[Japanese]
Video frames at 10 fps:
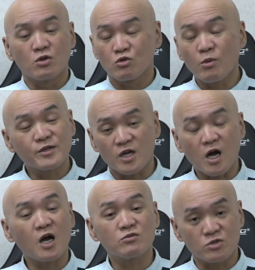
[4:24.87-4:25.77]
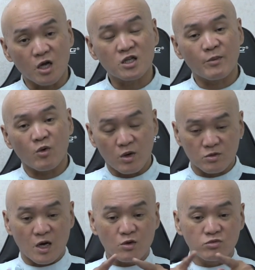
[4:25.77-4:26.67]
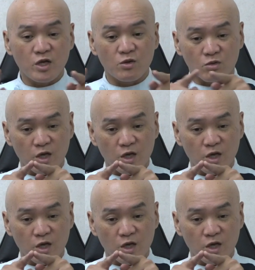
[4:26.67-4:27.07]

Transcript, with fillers: 伸ばしたらあかんのですあんなもんあのある程度